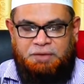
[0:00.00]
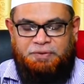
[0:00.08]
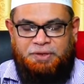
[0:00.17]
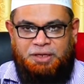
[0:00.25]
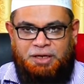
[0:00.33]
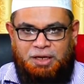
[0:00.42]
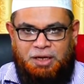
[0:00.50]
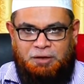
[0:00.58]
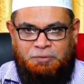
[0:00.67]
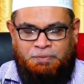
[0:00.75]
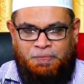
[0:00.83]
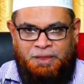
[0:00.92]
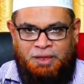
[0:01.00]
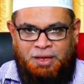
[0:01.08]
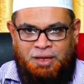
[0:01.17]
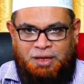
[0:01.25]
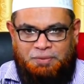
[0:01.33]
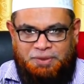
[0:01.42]
நிபந்தனையாகும் ஆகும்
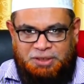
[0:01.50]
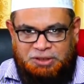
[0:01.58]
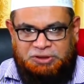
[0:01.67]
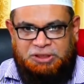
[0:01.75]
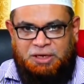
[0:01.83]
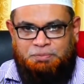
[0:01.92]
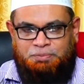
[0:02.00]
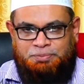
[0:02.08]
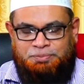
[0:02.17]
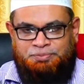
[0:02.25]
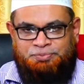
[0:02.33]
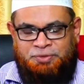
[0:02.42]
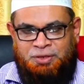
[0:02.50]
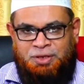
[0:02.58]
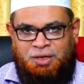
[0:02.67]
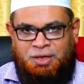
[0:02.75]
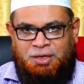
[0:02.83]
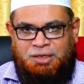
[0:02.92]
அப்போ நிசாப்
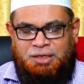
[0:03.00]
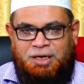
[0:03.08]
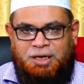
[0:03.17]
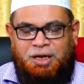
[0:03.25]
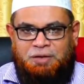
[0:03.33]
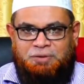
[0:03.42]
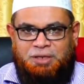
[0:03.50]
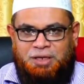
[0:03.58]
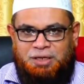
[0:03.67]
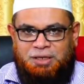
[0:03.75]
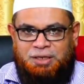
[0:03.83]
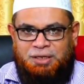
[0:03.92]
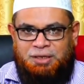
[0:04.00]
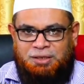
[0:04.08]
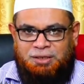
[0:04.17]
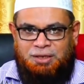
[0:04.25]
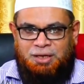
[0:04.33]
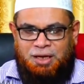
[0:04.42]
இரண்டாவதாக
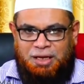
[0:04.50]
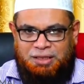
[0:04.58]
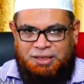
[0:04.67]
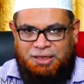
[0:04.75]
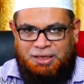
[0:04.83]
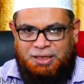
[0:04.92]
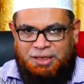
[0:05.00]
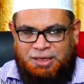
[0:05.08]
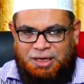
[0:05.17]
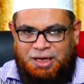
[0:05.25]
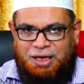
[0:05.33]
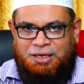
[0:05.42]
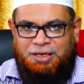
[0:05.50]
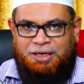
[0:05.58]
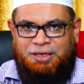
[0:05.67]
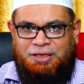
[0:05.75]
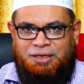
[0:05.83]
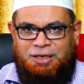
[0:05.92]
அந்த
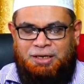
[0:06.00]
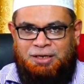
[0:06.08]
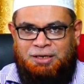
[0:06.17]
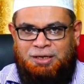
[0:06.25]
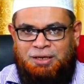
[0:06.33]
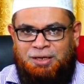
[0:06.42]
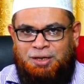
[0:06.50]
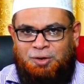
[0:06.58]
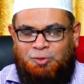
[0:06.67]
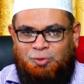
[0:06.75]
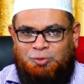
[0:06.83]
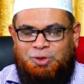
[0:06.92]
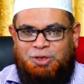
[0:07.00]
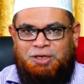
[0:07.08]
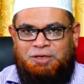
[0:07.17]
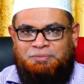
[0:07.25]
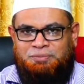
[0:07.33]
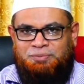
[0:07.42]
கால்நடைகள்
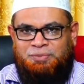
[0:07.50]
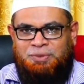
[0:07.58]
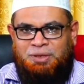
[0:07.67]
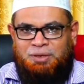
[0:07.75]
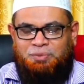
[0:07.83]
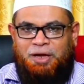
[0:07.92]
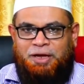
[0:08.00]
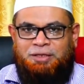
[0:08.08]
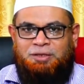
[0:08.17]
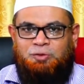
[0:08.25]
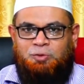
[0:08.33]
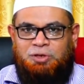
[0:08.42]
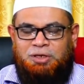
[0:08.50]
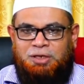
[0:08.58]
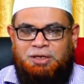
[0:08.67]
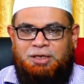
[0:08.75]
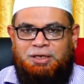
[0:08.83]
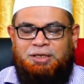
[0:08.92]
ஒருவரிடம் ஐந்து
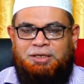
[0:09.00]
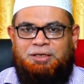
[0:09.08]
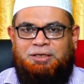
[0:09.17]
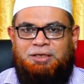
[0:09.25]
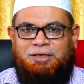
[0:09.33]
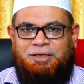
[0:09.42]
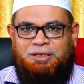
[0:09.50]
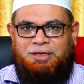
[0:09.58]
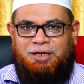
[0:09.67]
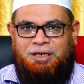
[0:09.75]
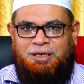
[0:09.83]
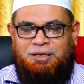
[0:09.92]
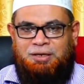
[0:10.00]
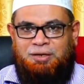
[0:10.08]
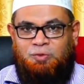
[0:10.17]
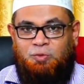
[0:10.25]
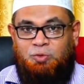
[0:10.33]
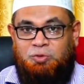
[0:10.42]
ஒட்டகங்கள் இருக்கின்றன என்றால்
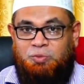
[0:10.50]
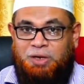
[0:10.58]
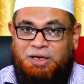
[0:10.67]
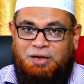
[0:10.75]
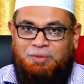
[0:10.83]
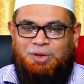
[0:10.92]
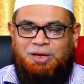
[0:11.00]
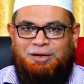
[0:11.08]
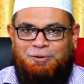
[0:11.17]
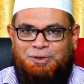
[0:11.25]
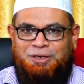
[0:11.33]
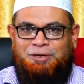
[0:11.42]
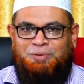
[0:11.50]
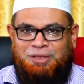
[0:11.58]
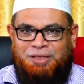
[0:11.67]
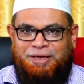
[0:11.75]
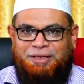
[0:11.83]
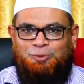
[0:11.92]
ஒரு வருடமாக அவரிடம்
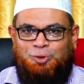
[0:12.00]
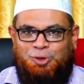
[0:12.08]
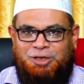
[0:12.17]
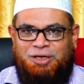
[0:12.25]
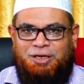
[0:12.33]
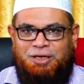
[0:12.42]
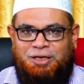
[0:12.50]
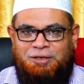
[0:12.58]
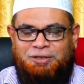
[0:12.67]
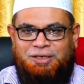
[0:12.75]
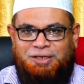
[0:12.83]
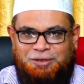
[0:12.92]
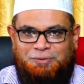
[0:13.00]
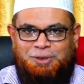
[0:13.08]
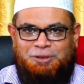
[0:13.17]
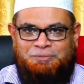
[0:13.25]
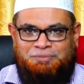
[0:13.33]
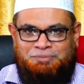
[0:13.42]
அந்த ஐந்து ஒட்டகைகள் இருக்க
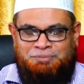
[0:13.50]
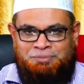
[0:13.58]
வேண்டும்